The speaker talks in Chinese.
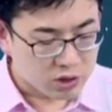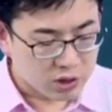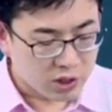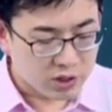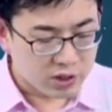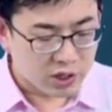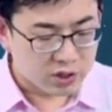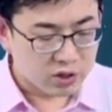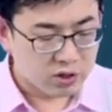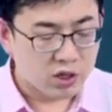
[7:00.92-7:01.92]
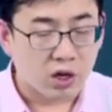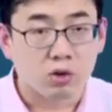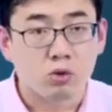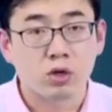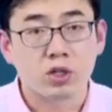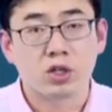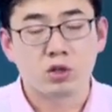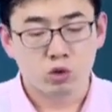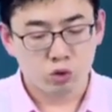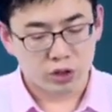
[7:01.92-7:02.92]
企业在生产扩张
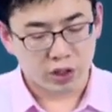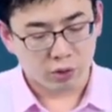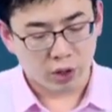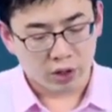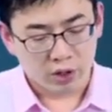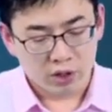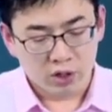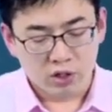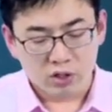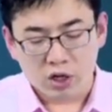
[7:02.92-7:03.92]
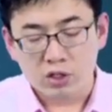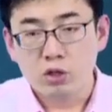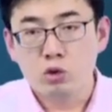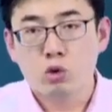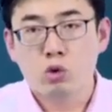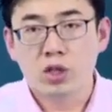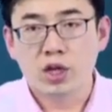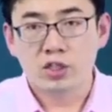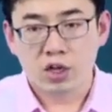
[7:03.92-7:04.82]
的初级阶段，厂商由于扩大